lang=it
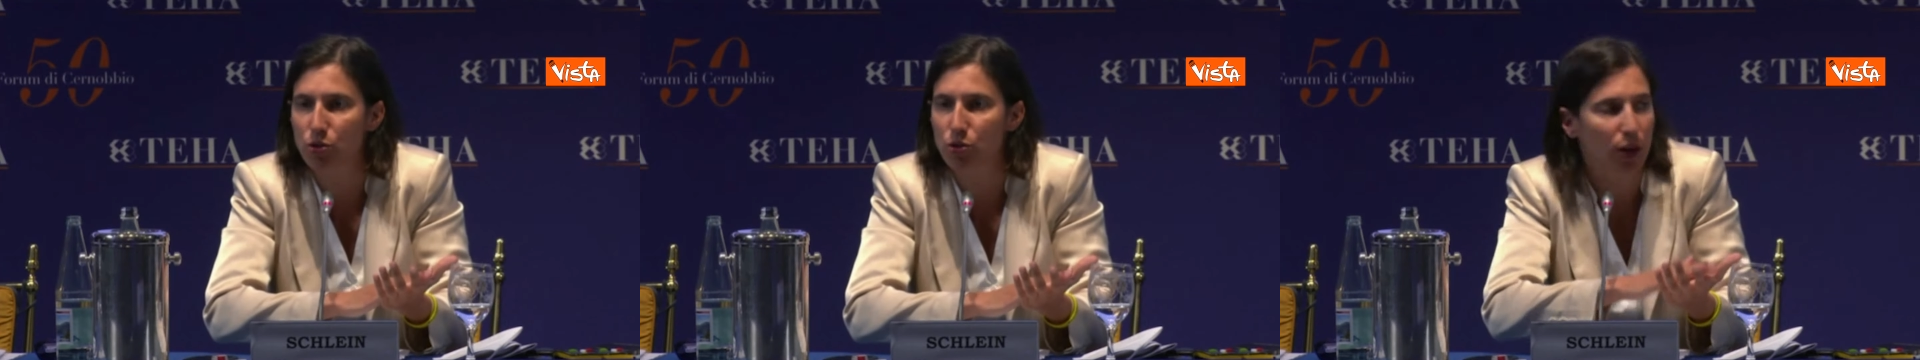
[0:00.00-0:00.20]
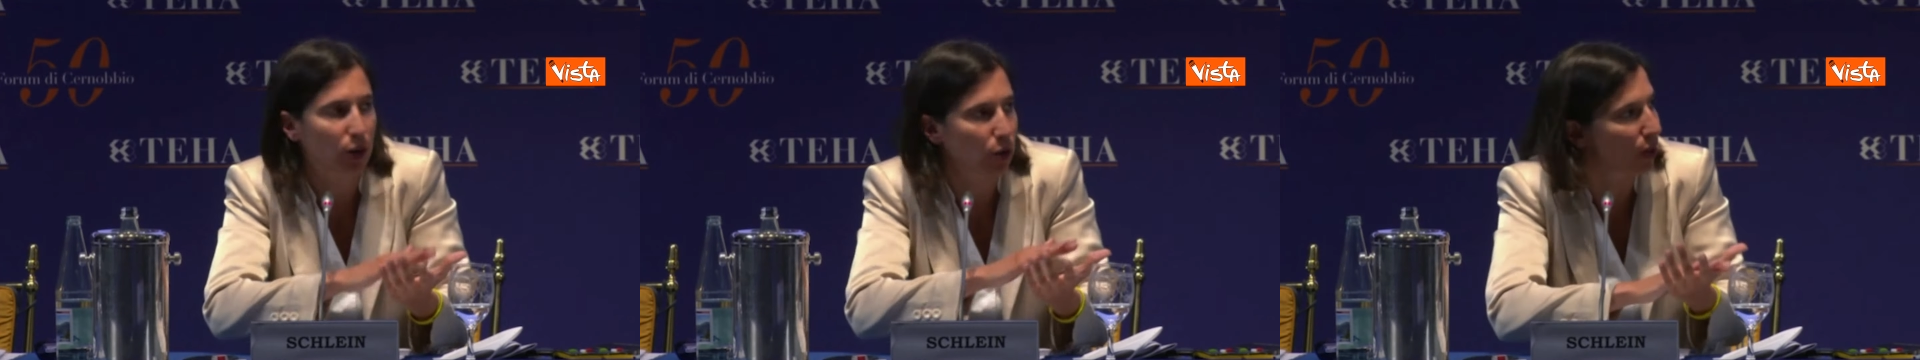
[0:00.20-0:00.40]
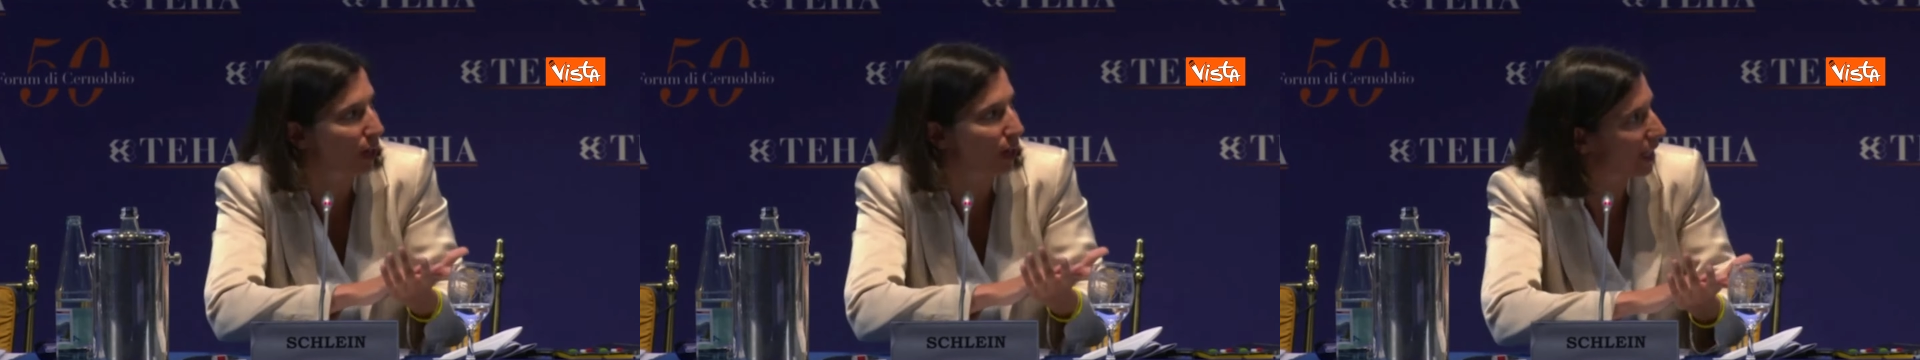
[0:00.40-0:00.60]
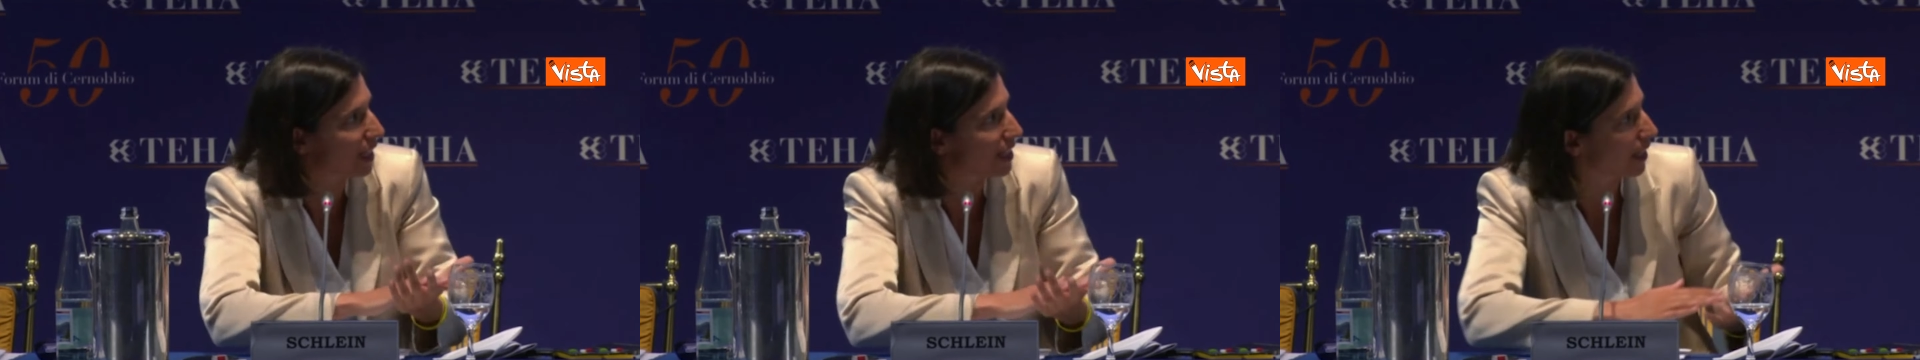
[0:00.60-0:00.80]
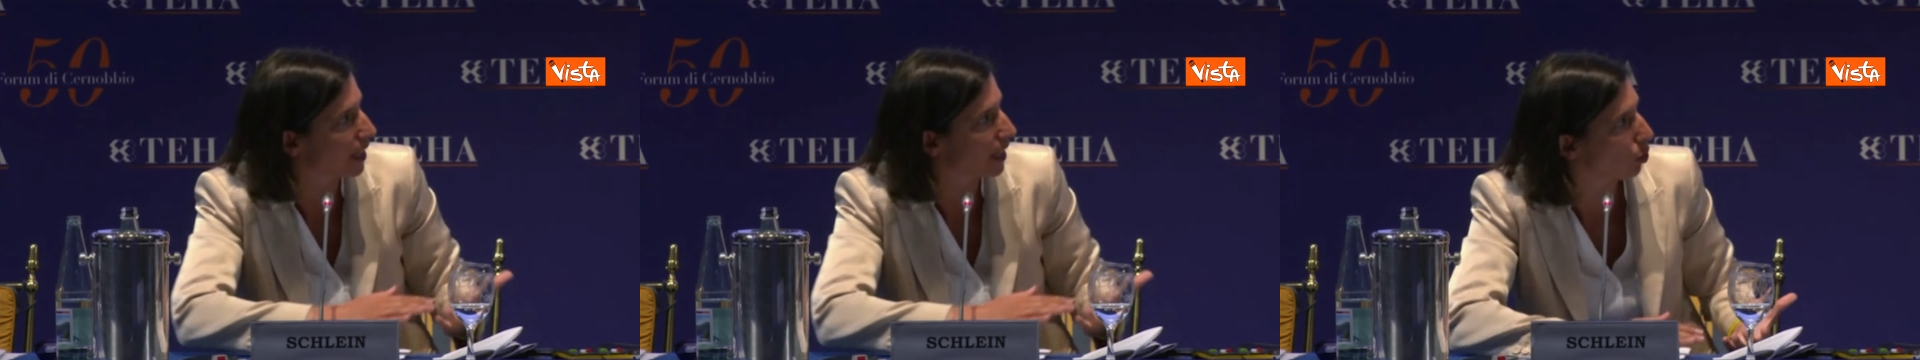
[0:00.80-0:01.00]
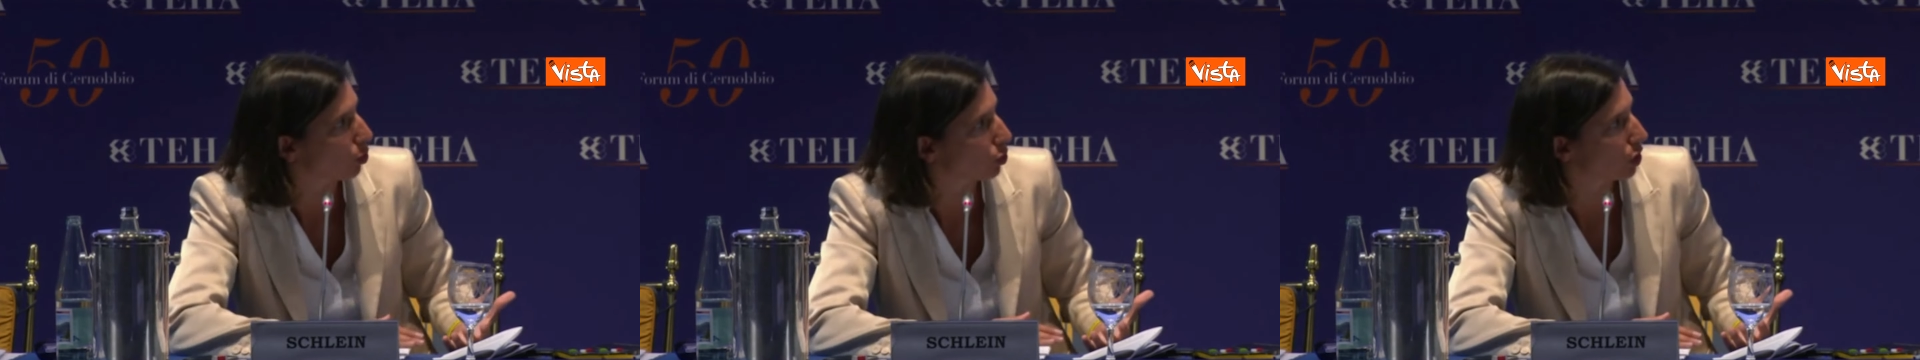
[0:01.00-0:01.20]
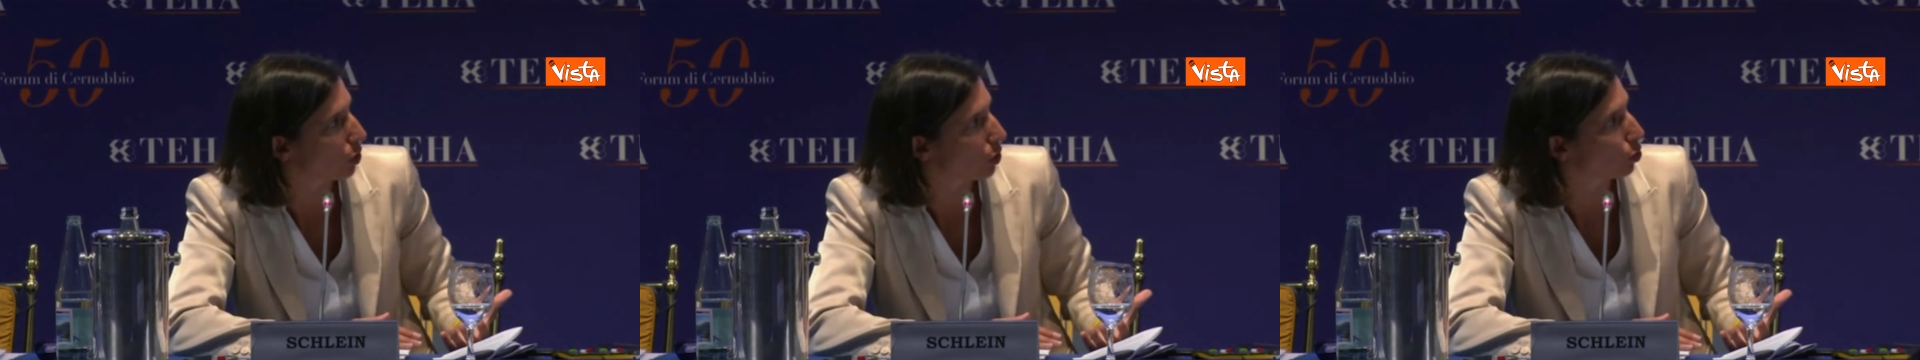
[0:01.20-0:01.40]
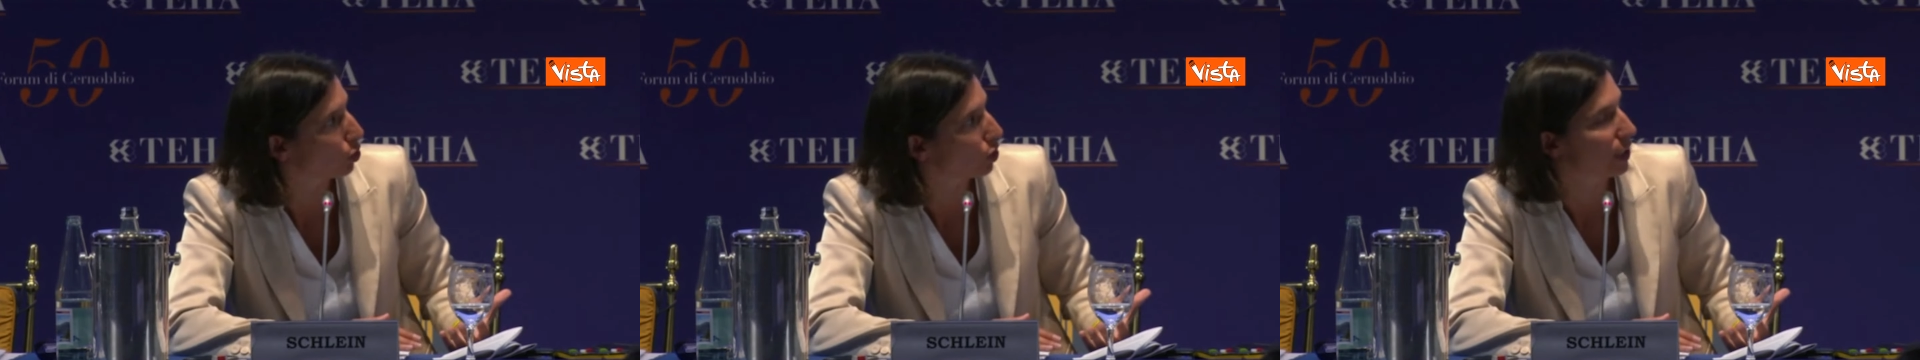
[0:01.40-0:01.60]
sulla concretezza dei
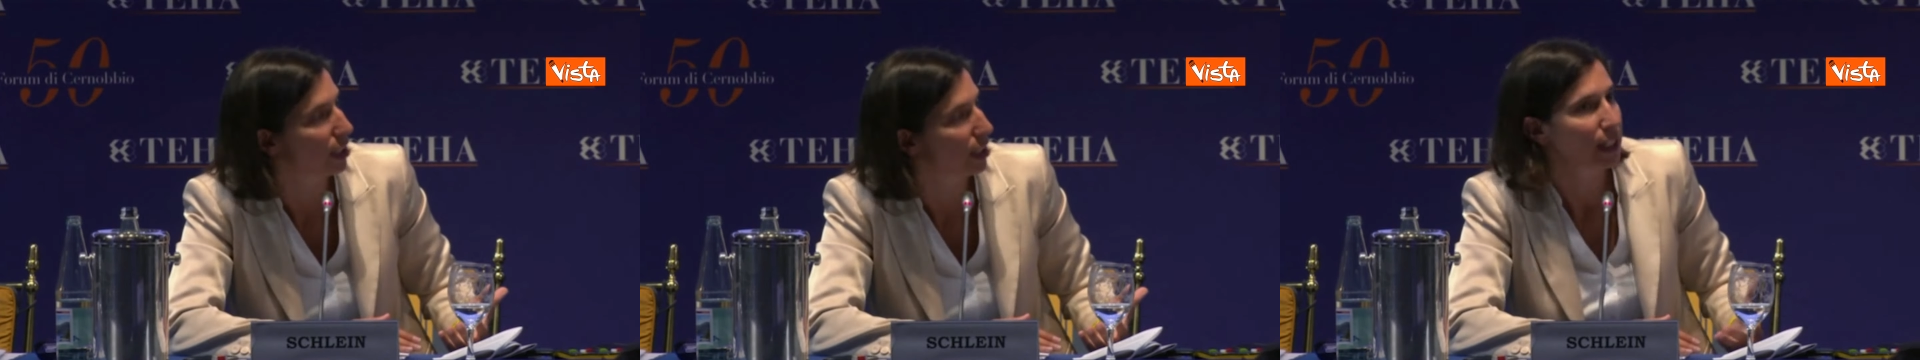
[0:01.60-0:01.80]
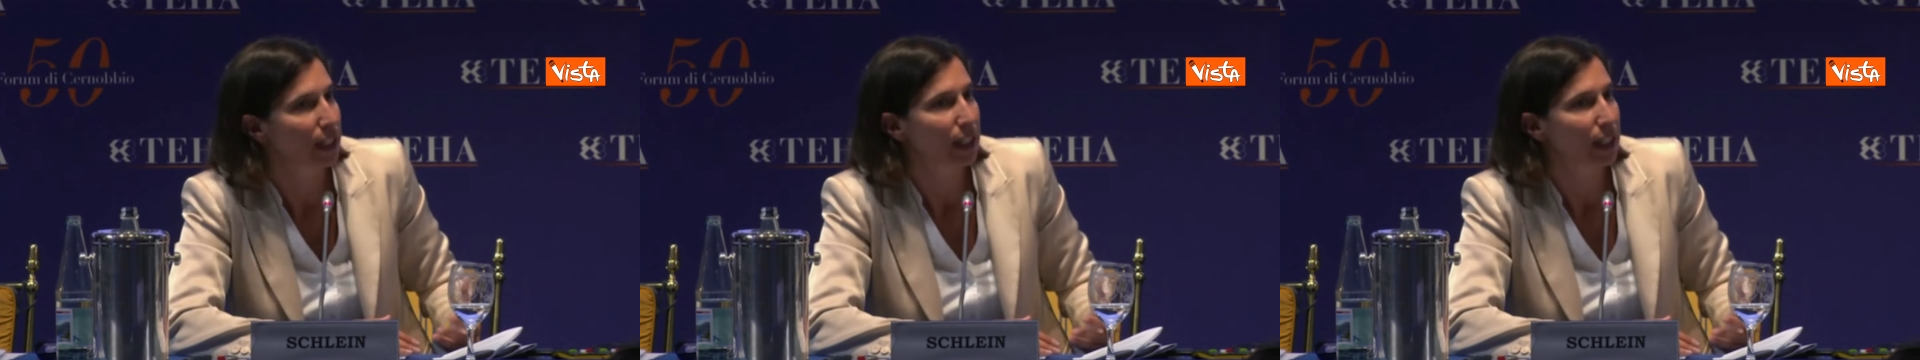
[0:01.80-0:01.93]
contenuti.